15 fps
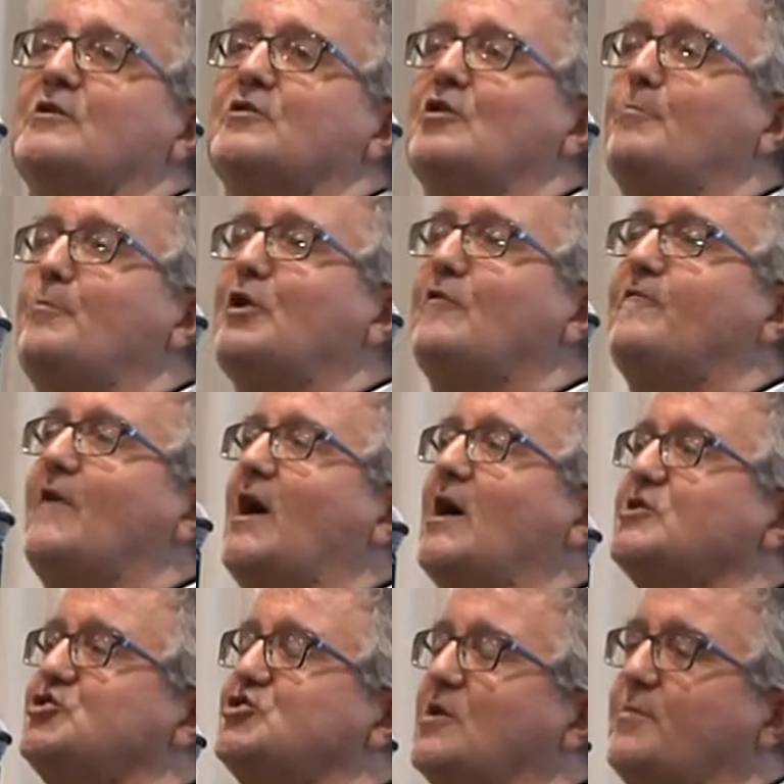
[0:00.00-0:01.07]
non me lo
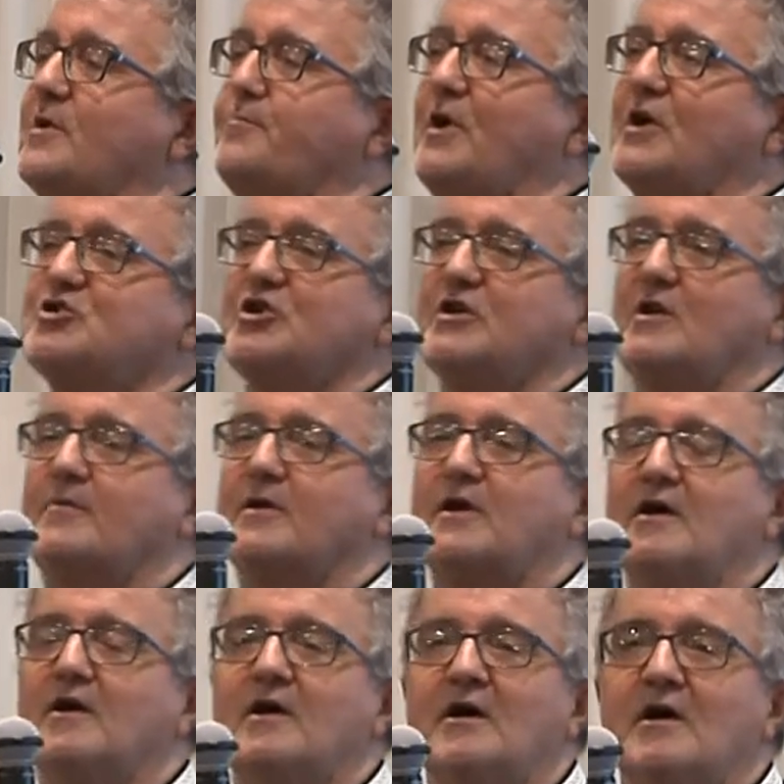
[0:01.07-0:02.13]
faccia per piacere
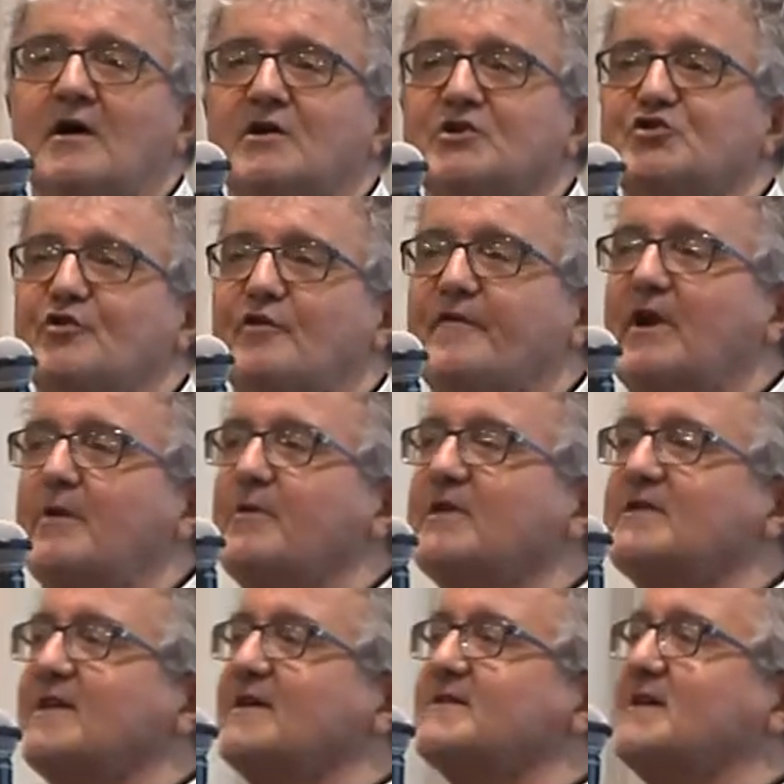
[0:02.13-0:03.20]
perché sono
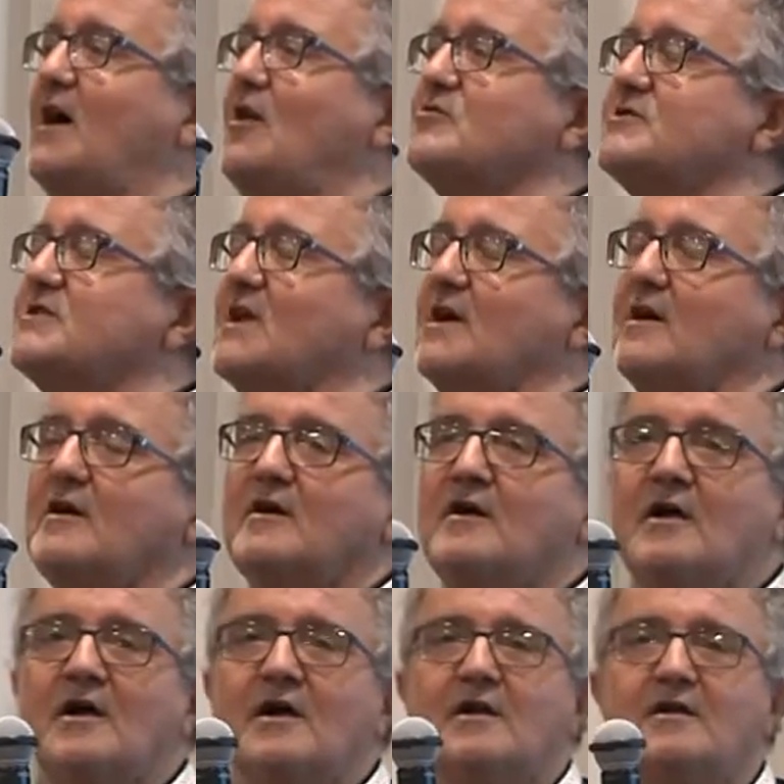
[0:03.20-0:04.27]
veramente esausta,
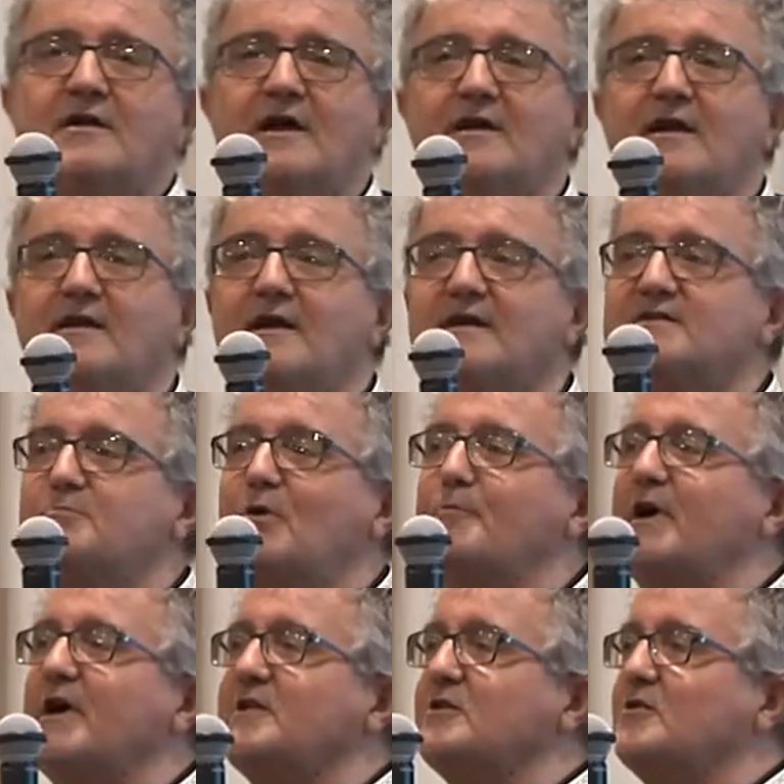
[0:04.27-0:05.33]
lei è l'ennesimo
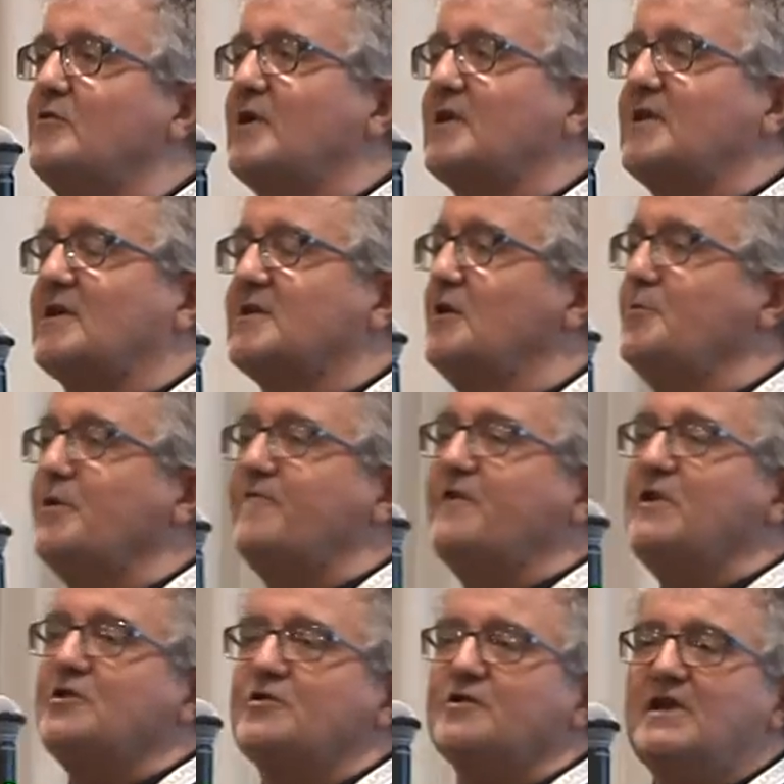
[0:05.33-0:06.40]
medico, guardate io mi
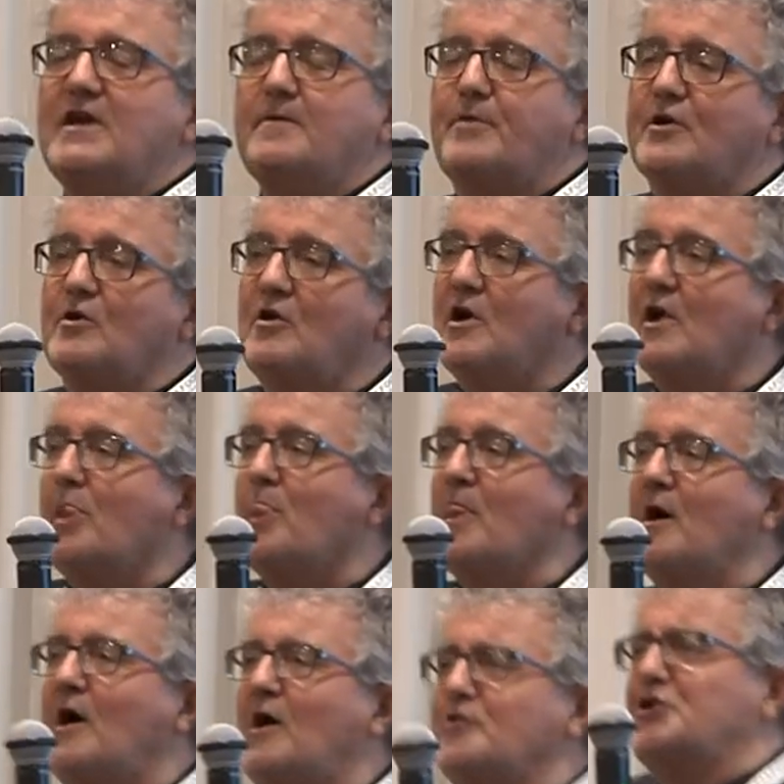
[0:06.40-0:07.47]
fido di lei però,
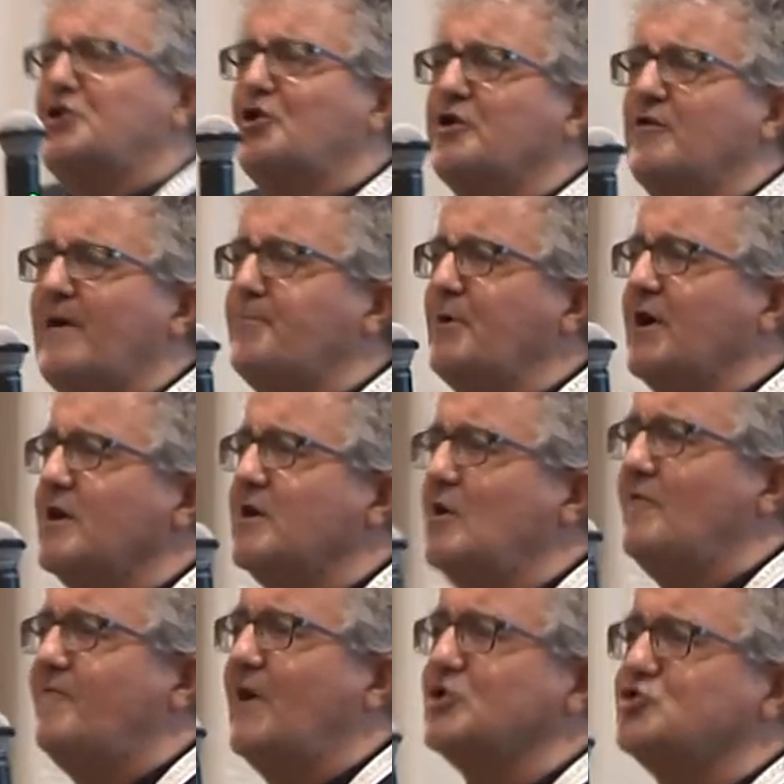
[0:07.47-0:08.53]
allora dico io vabbè
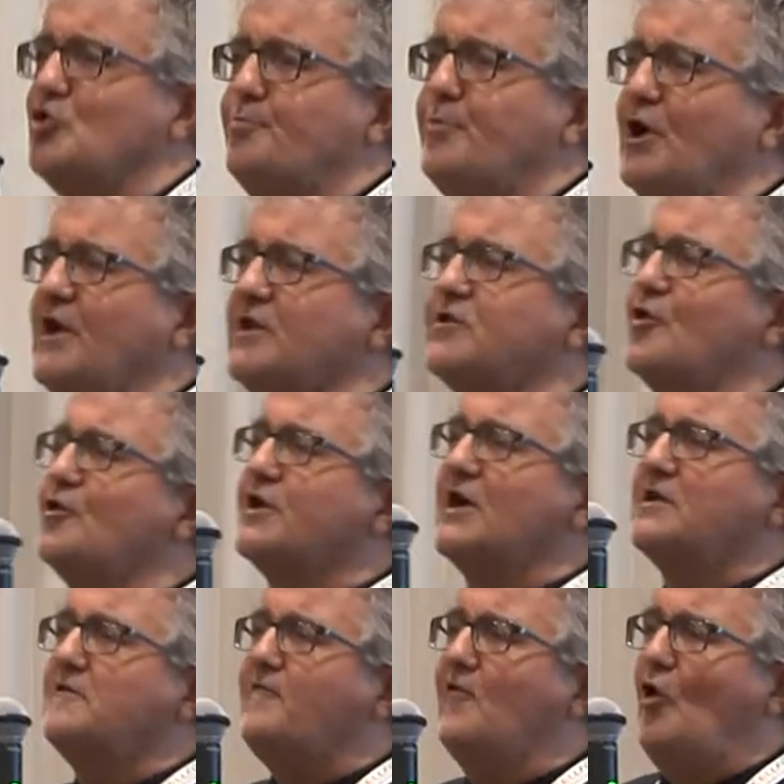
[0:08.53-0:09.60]
io faccio bioelettronica
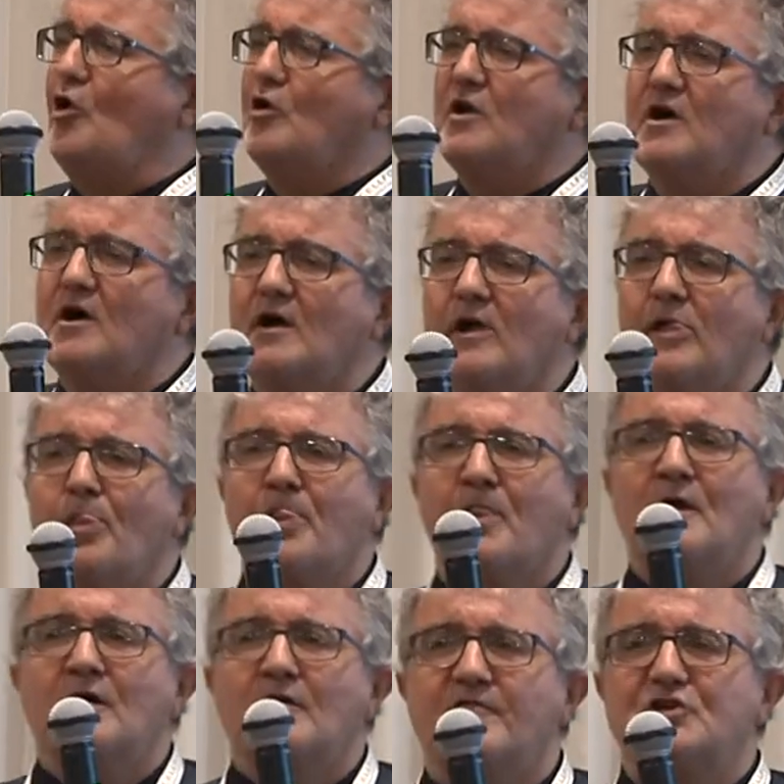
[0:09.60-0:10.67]
di Fall,
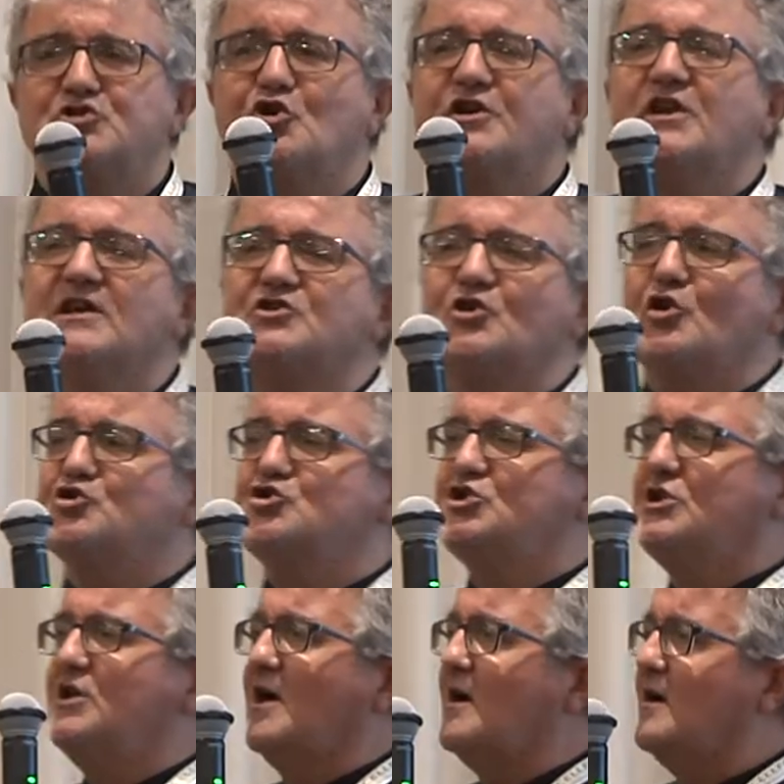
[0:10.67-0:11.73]
faccio
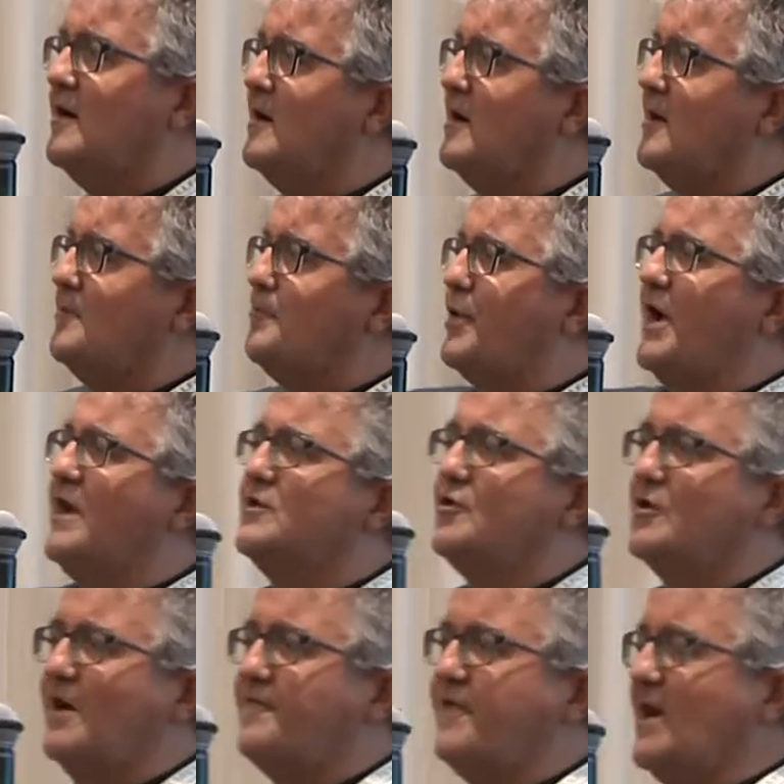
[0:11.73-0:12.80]
kinesiologia, prendo
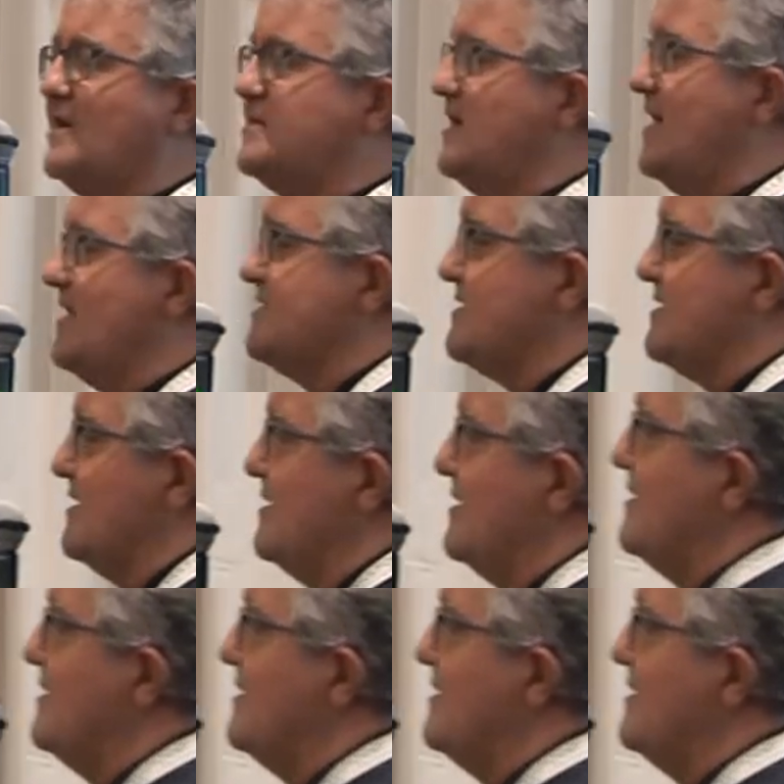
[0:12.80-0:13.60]
la fiala test